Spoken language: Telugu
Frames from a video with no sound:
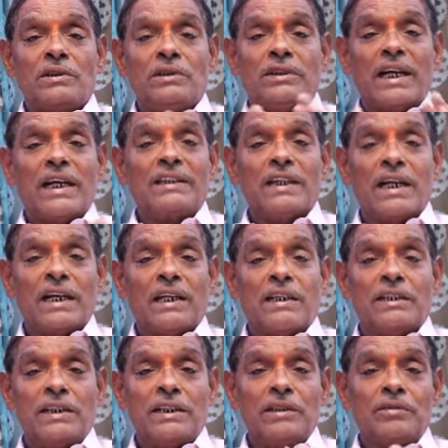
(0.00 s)
జై
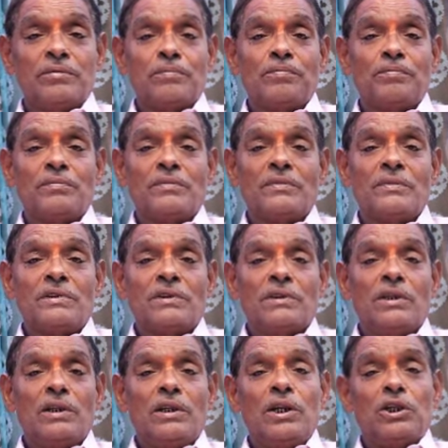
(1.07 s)
జగన్ది
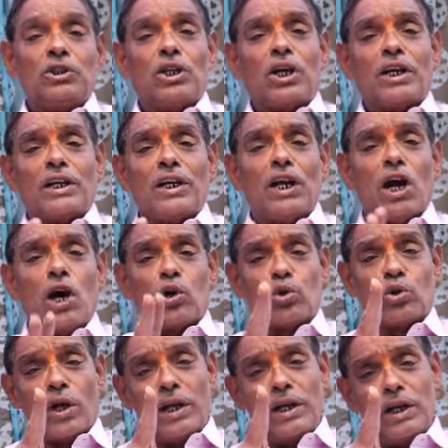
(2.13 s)
ఇద్దరికీ
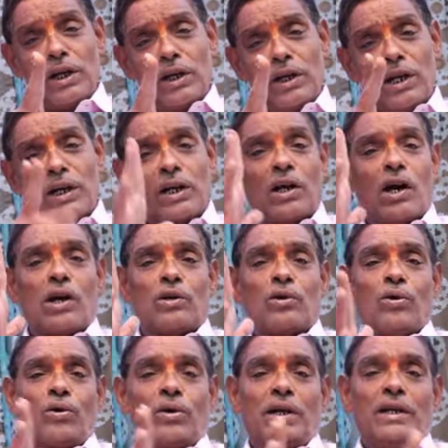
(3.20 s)
అరుదైన
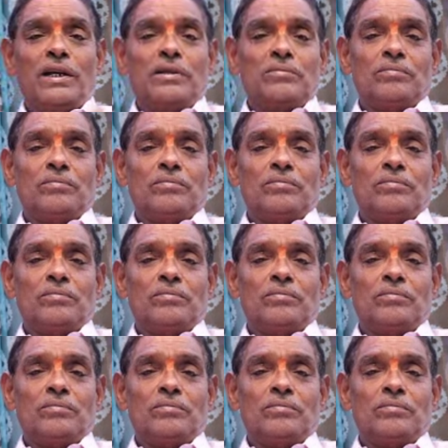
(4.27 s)
రికార్డులు ఉన్నాయి